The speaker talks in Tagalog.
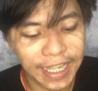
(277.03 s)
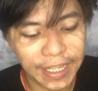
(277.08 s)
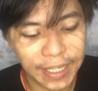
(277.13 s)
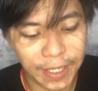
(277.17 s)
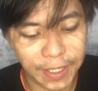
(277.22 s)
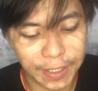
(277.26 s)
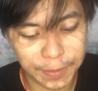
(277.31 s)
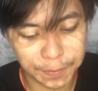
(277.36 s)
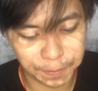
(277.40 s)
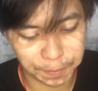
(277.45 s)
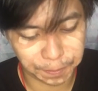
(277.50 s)

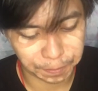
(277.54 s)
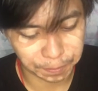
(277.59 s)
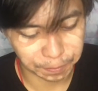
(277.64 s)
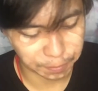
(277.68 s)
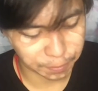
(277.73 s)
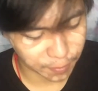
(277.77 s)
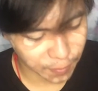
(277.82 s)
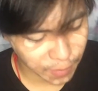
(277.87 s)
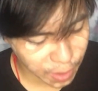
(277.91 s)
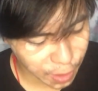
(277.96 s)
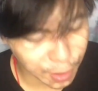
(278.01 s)
no
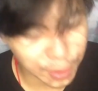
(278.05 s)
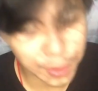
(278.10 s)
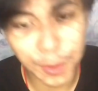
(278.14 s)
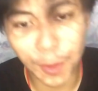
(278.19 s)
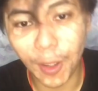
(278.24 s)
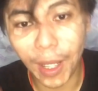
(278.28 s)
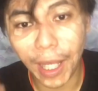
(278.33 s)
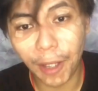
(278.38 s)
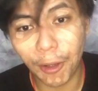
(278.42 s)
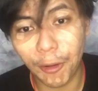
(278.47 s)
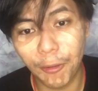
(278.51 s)

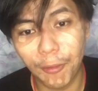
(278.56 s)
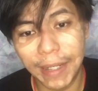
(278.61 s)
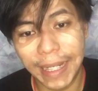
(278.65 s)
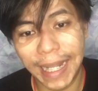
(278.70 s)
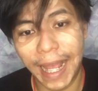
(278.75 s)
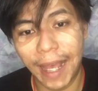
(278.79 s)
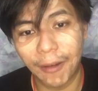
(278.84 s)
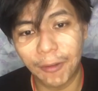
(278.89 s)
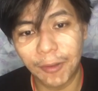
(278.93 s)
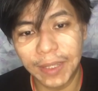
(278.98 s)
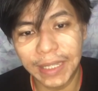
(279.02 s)
so ako
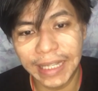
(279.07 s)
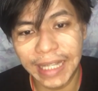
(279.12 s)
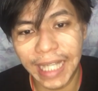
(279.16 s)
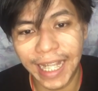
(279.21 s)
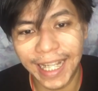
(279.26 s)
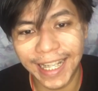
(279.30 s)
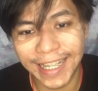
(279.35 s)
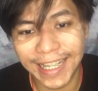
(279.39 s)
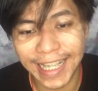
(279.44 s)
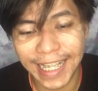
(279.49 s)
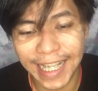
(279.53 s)
wala akong
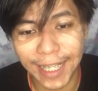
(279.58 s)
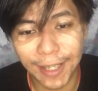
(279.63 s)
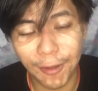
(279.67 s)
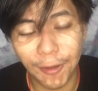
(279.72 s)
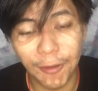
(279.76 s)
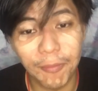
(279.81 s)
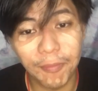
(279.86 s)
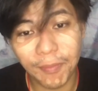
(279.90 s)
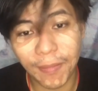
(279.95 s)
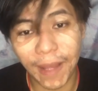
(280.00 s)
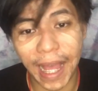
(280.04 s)
technique
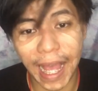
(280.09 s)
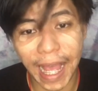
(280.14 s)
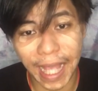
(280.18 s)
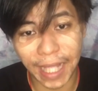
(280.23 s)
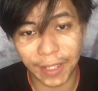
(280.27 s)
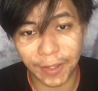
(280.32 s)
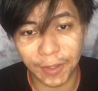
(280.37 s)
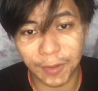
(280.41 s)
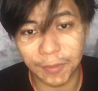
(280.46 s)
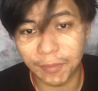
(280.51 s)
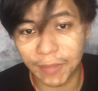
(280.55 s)
kung
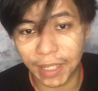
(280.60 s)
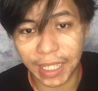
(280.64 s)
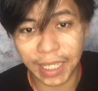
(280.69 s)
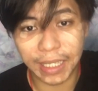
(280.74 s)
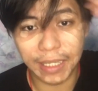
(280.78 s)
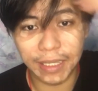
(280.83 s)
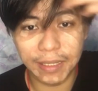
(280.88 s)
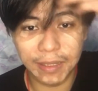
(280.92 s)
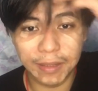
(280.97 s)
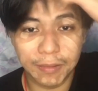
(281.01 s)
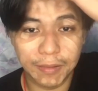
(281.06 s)
paano mag
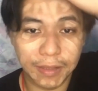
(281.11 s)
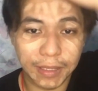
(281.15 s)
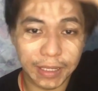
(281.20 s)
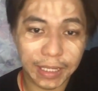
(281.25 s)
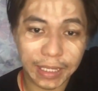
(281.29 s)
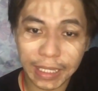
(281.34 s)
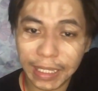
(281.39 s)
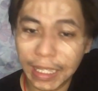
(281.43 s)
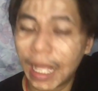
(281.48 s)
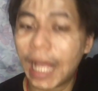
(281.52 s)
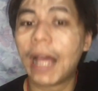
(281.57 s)

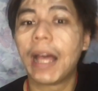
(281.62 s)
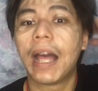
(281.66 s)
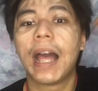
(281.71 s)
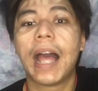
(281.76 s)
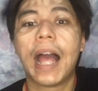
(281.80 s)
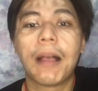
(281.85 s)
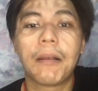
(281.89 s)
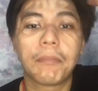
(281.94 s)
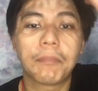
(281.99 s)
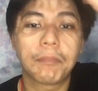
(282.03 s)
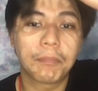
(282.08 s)

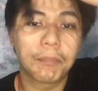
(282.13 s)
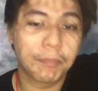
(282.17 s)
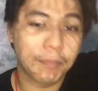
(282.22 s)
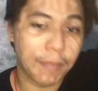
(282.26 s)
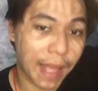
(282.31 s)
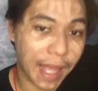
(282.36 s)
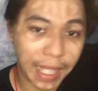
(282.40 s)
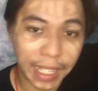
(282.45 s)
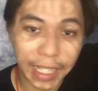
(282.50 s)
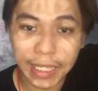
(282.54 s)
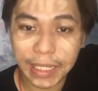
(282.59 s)
ah,
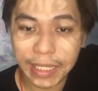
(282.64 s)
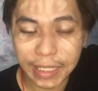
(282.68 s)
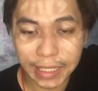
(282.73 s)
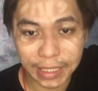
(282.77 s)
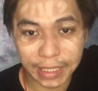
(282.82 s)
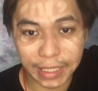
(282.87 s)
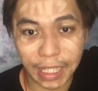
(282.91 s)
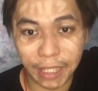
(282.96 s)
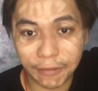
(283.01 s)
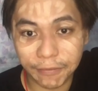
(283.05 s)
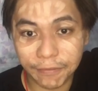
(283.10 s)
pahid
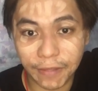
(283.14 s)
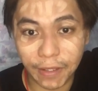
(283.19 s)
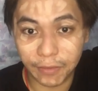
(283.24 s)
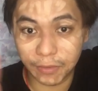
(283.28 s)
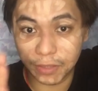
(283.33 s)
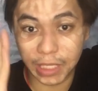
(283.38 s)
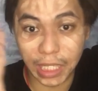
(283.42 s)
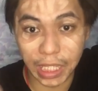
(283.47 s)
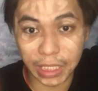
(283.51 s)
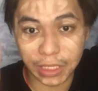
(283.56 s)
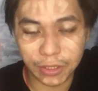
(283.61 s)
ng
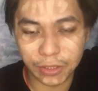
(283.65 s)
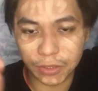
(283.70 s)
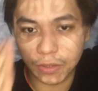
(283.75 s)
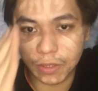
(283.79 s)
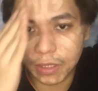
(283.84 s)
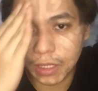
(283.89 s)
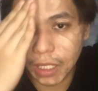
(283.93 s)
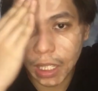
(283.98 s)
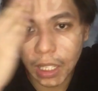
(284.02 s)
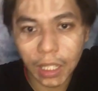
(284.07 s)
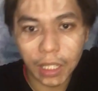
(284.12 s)
foundation,
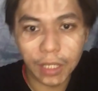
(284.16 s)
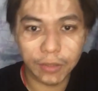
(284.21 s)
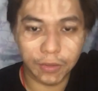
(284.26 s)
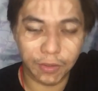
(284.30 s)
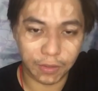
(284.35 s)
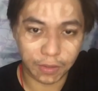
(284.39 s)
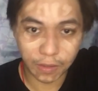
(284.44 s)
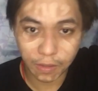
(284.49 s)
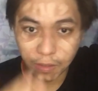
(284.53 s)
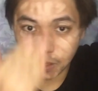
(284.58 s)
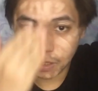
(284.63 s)

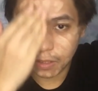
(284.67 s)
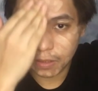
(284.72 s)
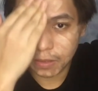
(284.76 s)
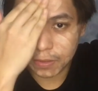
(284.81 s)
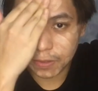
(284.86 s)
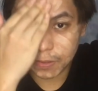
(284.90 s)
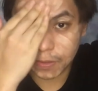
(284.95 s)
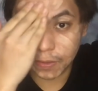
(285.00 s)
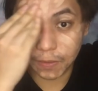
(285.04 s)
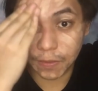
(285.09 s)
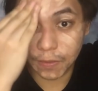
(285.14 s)
no?
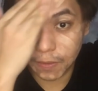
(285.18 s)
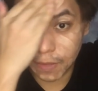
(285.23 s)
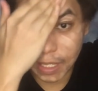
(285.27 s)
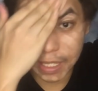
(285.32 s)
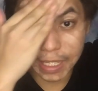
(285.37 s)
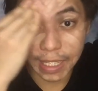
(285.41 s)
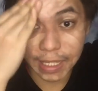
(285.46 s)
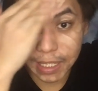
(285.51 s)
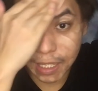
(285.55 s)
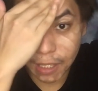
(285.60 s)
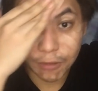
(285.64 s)
So,
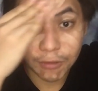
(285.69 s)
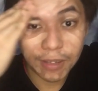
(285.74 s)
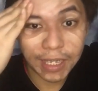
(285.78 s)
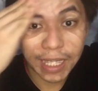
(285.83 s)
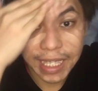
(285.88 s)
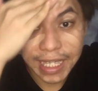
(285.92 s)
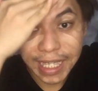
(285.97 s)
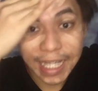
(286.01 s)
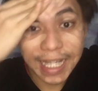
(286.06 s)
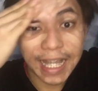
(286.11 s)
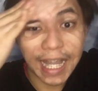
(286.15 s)
ayan ako,
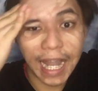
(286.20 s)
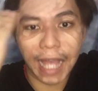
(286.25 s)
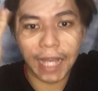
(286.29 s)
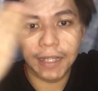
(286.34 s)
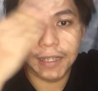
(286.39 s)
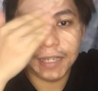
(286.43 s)
ganyan lang.